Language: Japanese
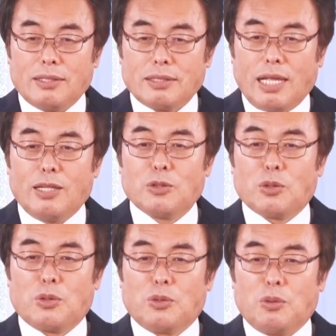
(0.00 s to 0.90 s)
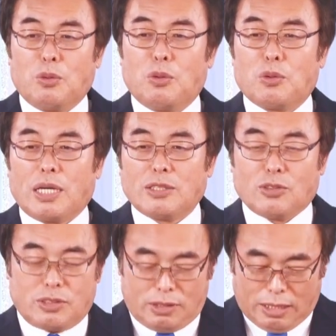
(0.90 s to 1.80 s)
天道の方法が一
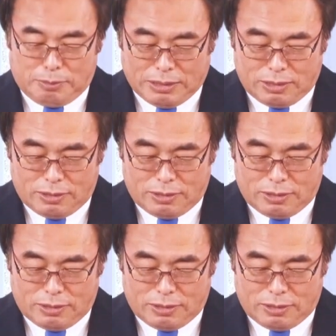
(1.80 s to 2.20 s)
つあります